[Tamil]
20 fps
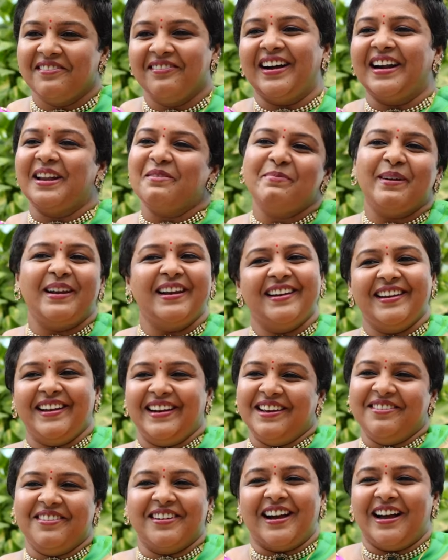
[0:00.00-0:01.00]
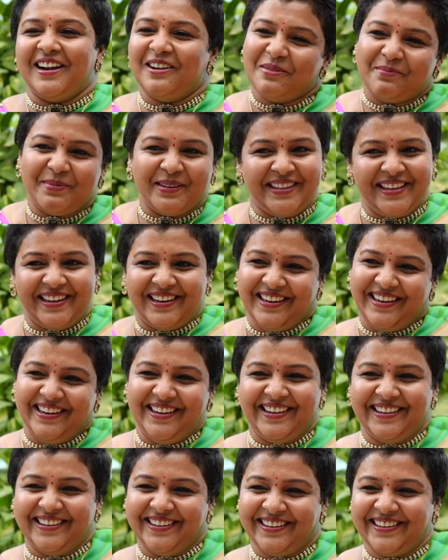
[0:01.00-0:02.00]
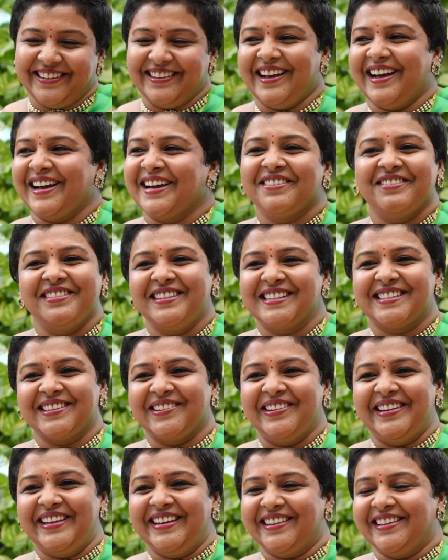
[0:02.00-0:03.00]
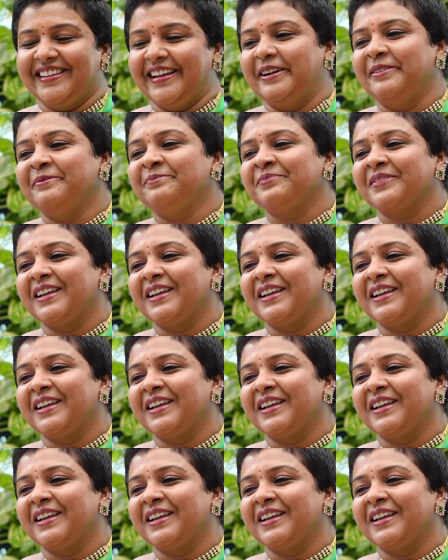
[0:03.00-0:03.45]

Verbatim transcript: வடபழனியில் ஒரு அலோபதி கிளினிக் இருக்குது அங்கே வந்து சொல்லியிருந்தேன்